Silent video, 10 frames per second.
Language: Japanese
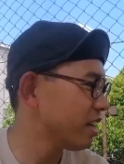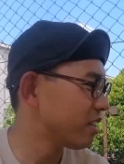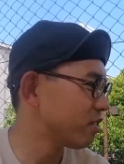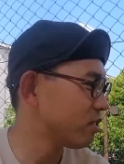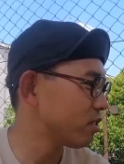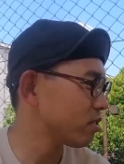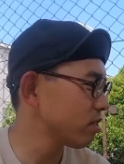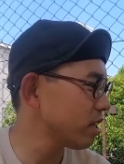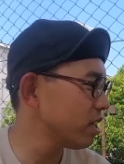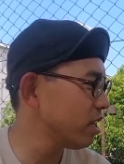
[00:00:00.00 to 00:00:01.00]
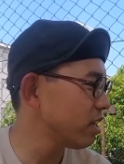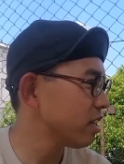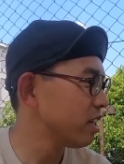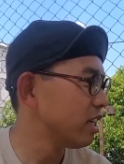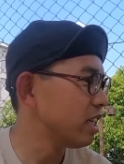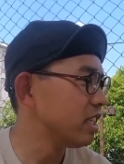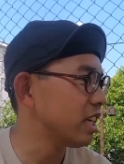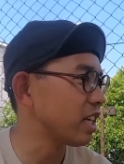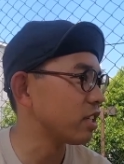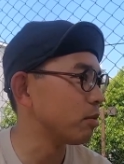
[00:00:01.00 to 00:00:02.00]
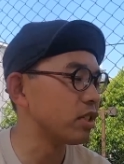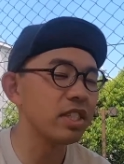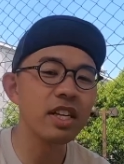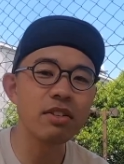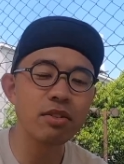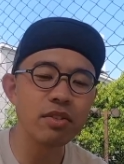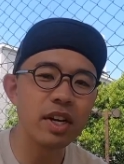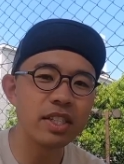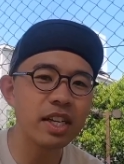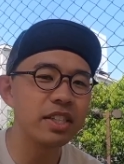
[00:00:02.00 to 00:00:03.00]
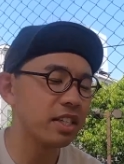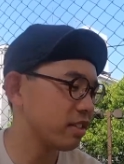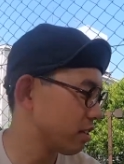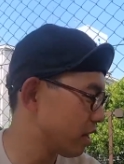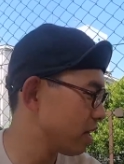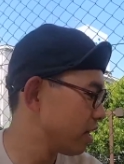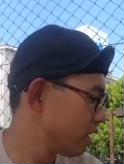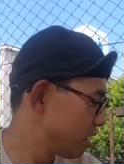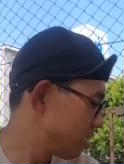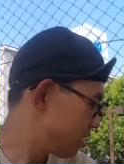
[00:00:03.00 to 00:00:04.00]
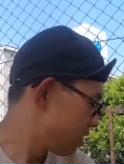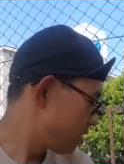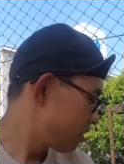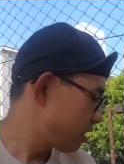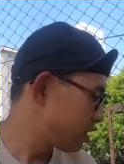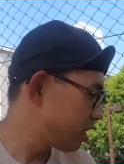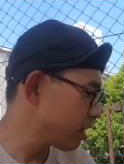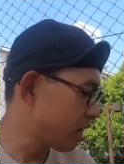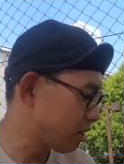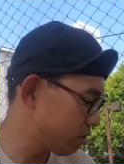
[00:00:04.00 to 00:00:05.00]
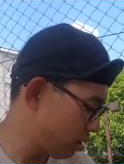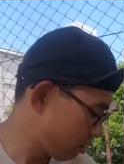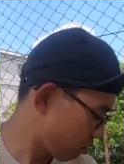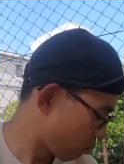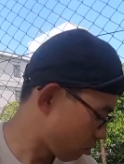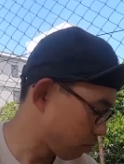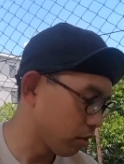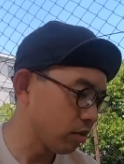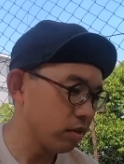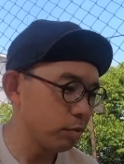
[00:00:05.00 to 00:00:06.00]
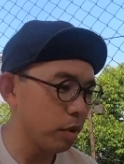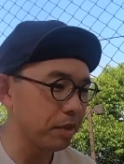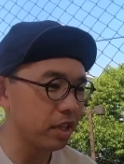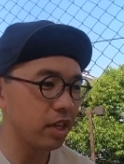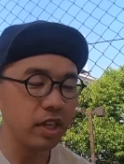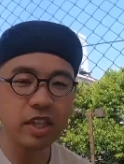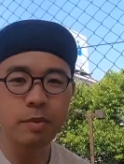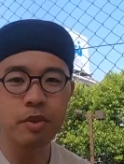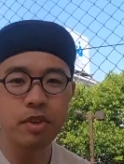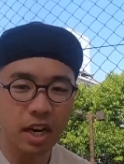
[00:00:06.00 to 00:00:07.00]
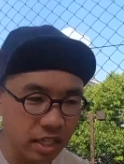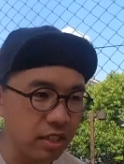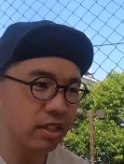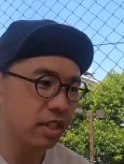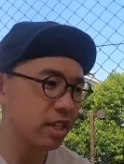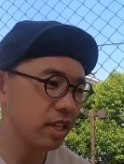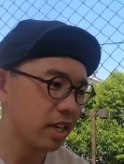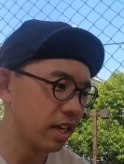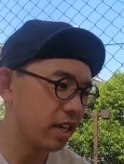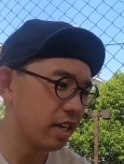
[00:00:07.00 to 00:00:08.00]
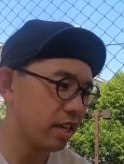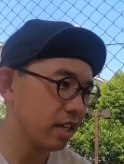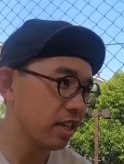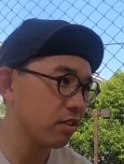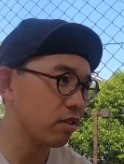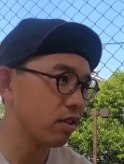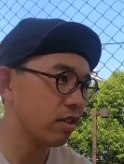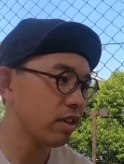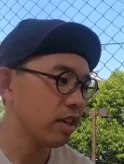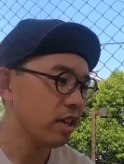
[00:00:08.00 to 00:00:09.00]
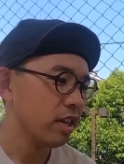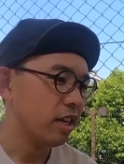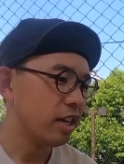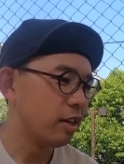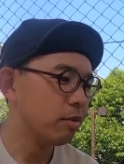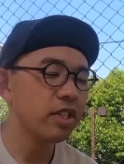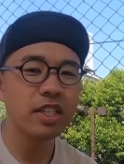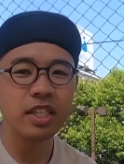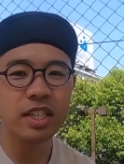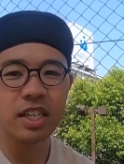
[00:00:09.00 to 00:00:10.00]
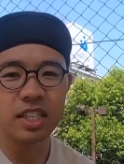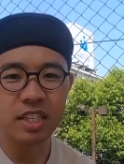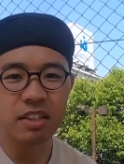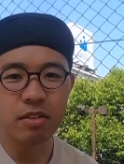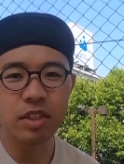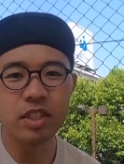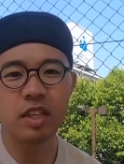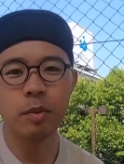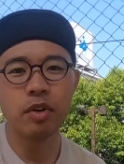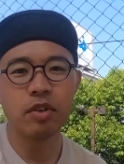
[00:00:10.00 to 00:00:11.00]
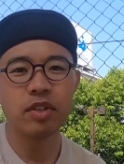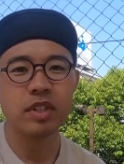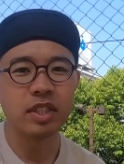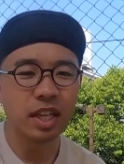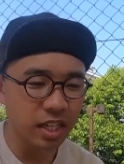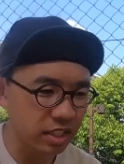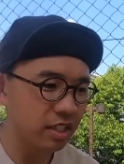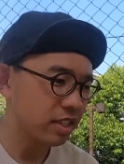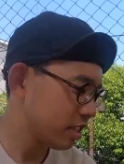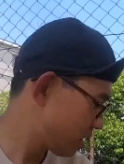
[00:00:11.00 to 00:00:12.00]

あのそんなに嫌な気持ちになることはなかったですねでチェーンが外れるということも今まで1回もないです、えー、結構、えー、無理やりガタガタと言ってもなかったです、